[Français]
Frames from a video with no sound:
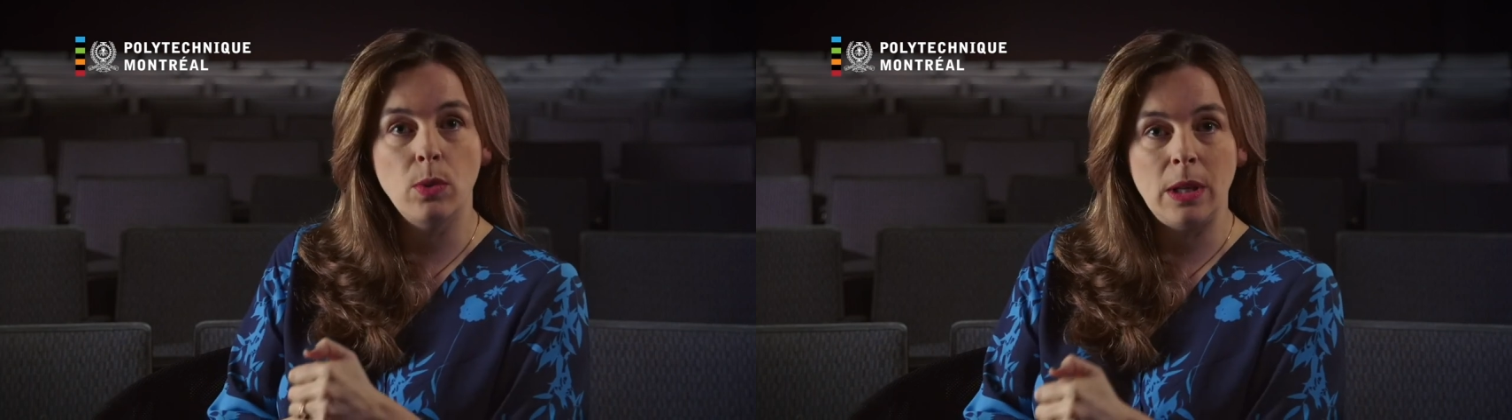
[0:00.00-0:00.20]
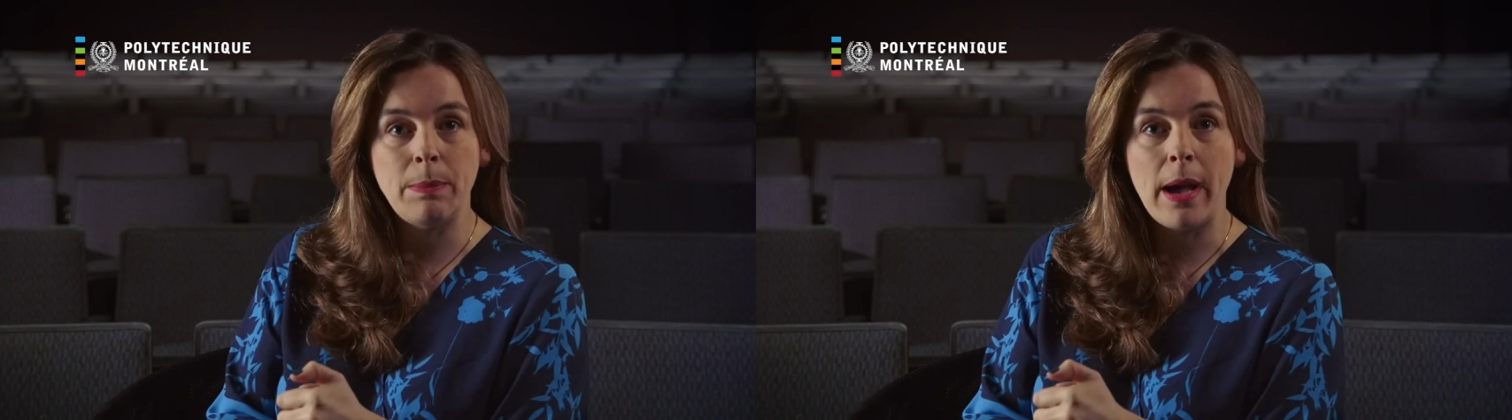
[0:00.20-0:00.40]

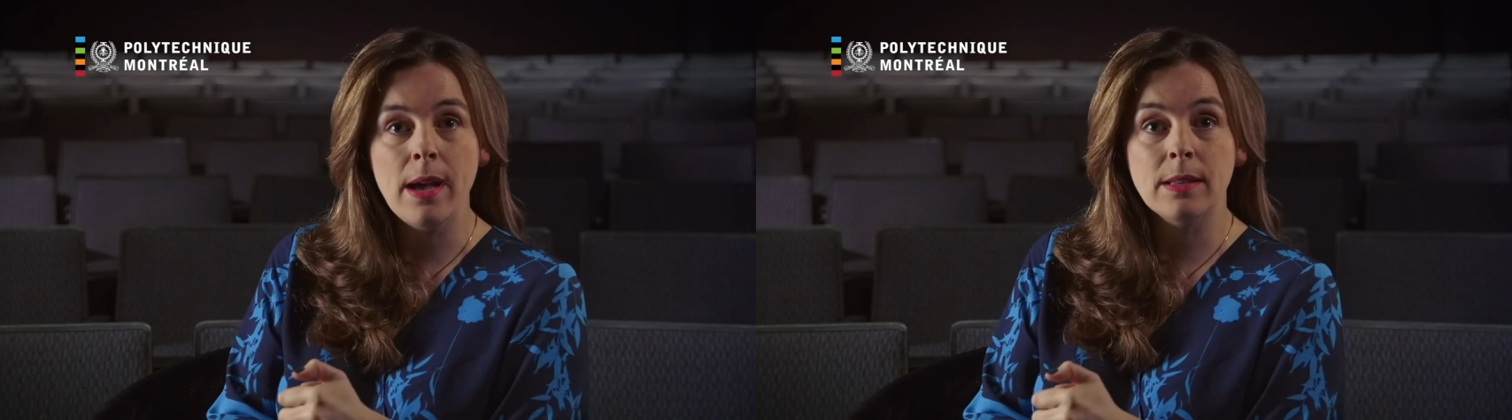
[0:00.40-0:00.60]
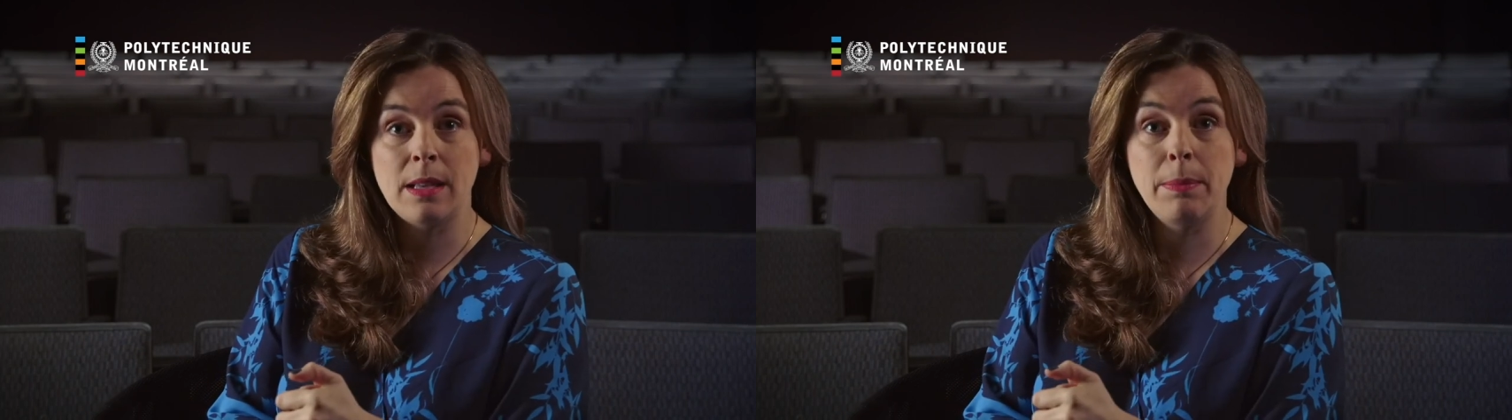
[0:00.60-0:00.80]
au
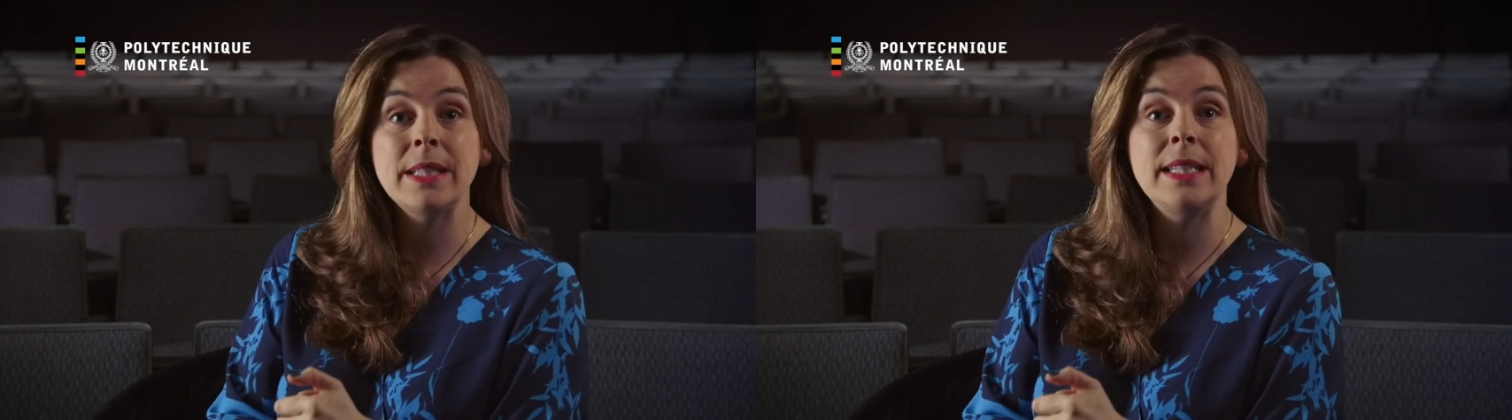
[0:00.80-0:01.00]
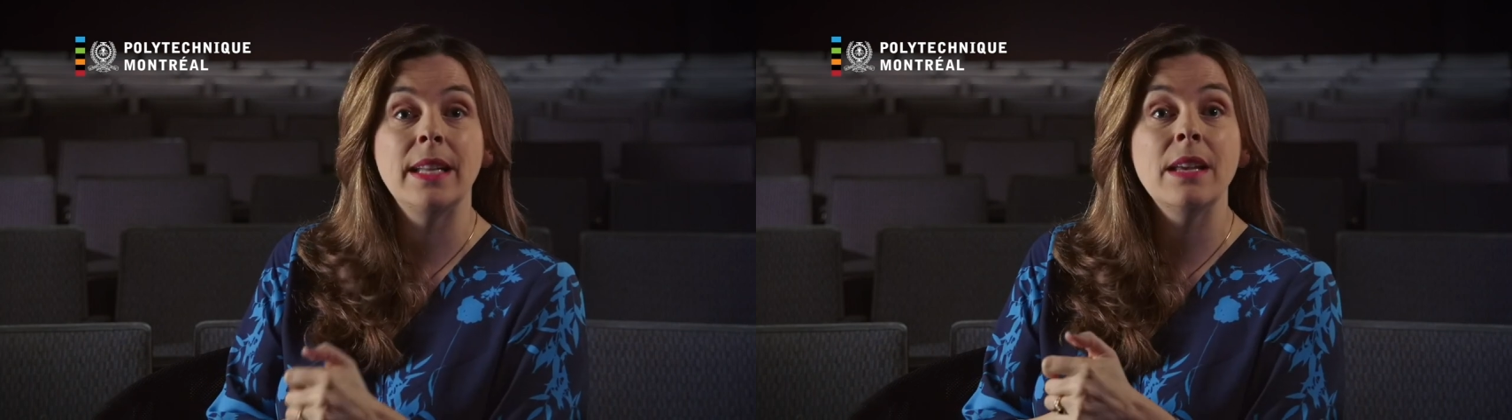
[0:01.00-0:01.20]
départ, c'est
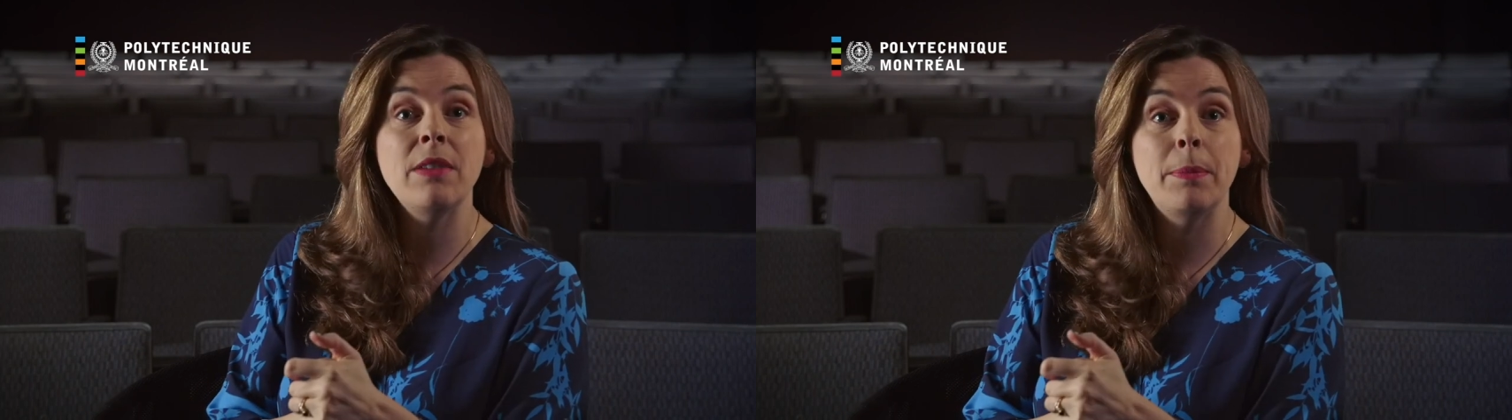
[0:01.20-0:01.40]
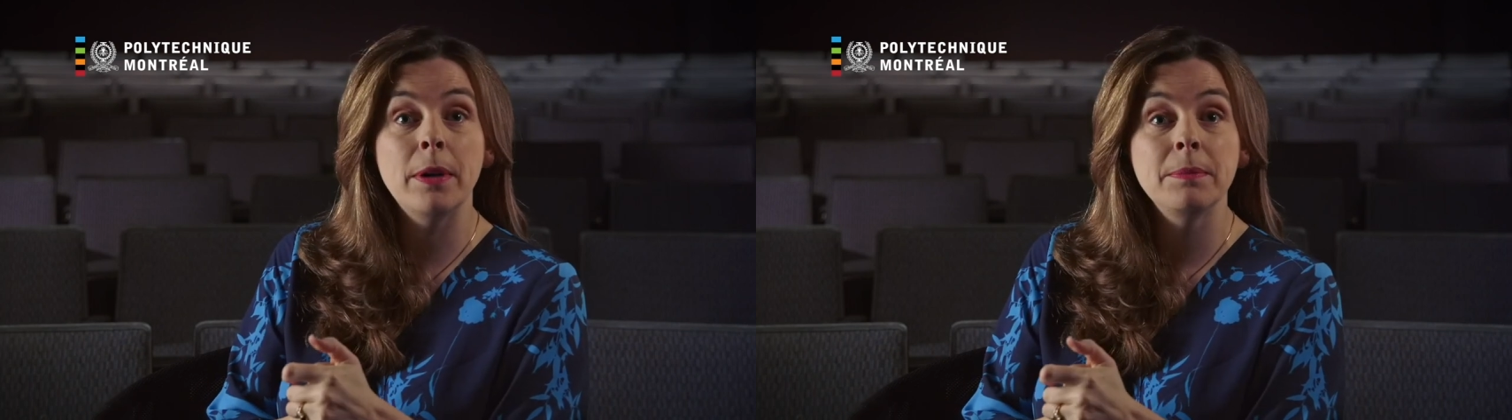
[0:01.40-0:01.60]
parce qu'il n'y en
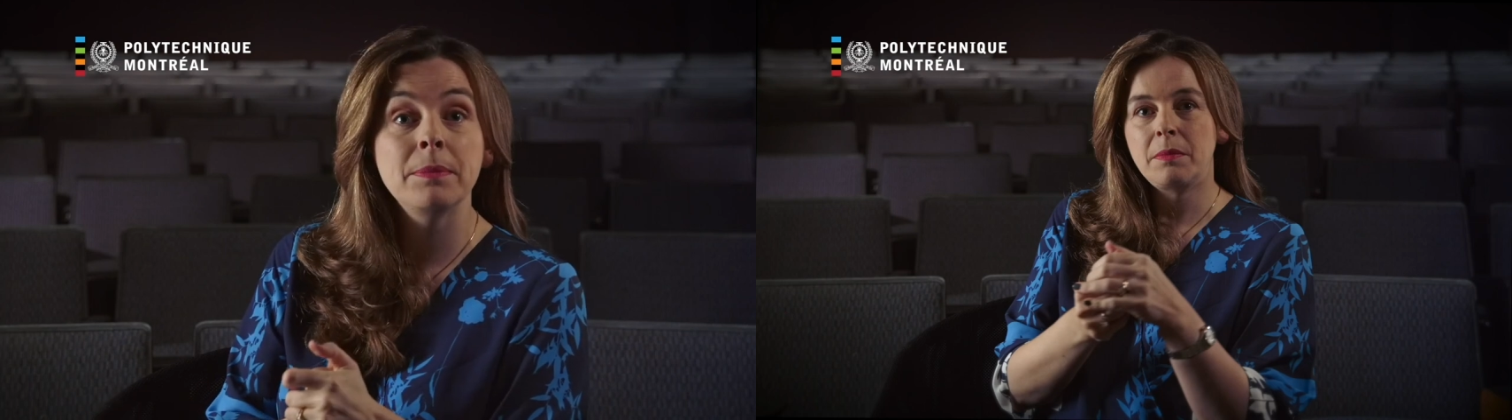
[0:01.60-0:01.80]
avait pas.